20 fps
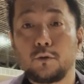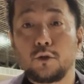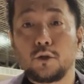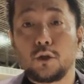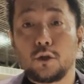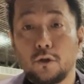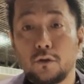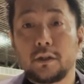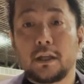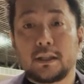
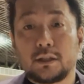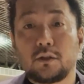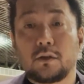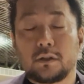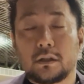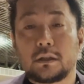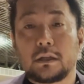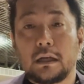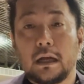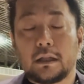いろんな人
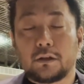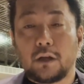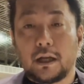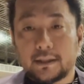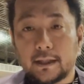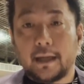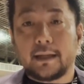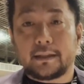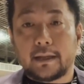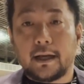にあの
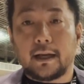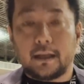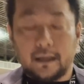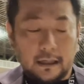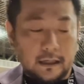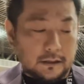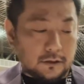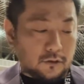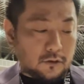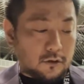与えた、
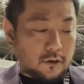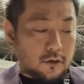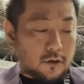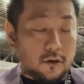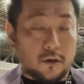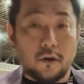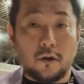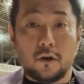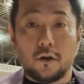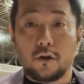あ
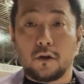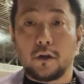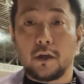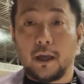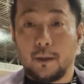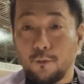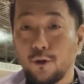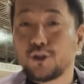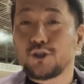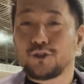のー、
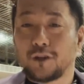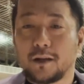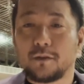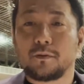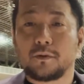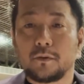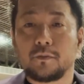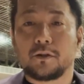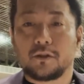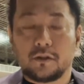エモーショナル
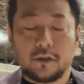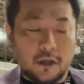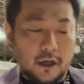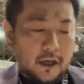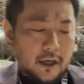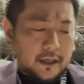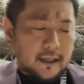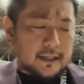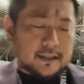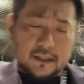部分
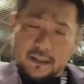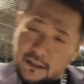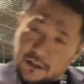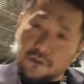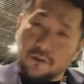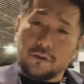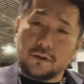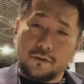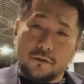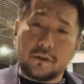が非
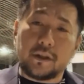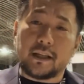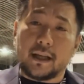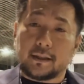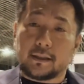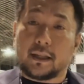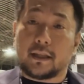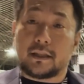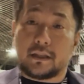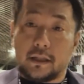常に大き
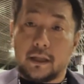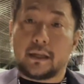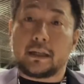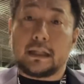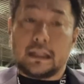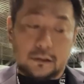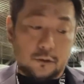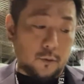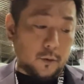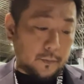かったんじゃないか
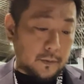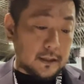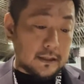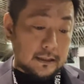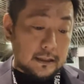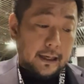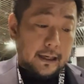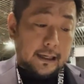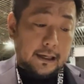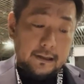なと思いま
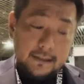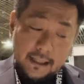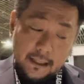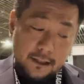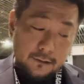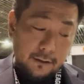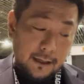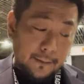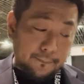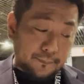す。川
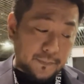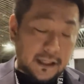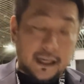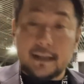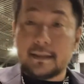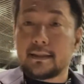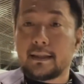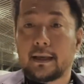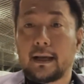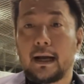崎は
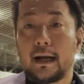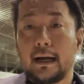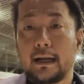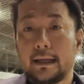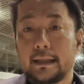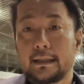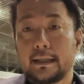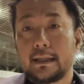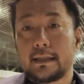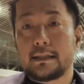かつて掲
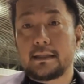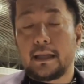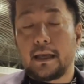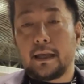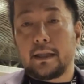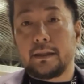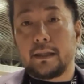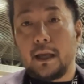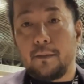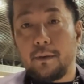げたです
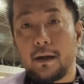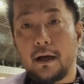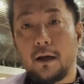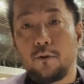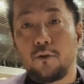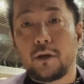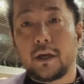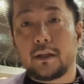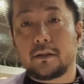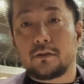ね、
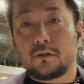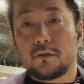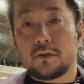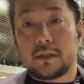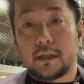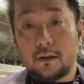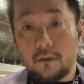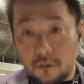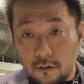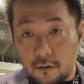
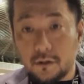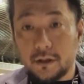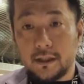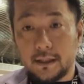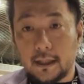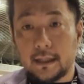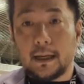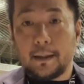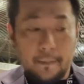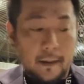ネバーフォゲットゼロごにー
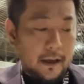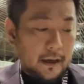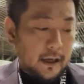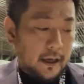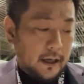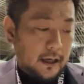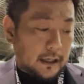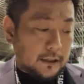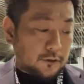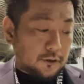なな、
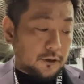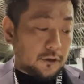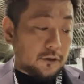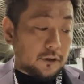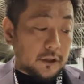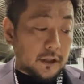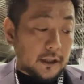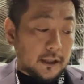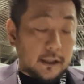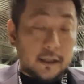あの
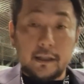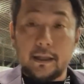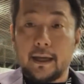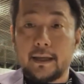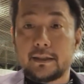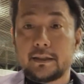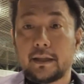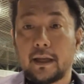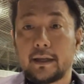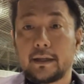代々木
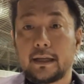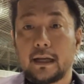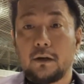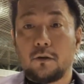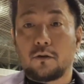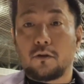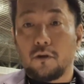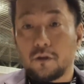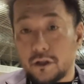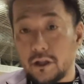第一体育館
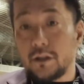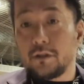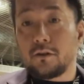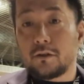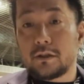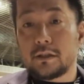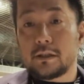をこう黄色く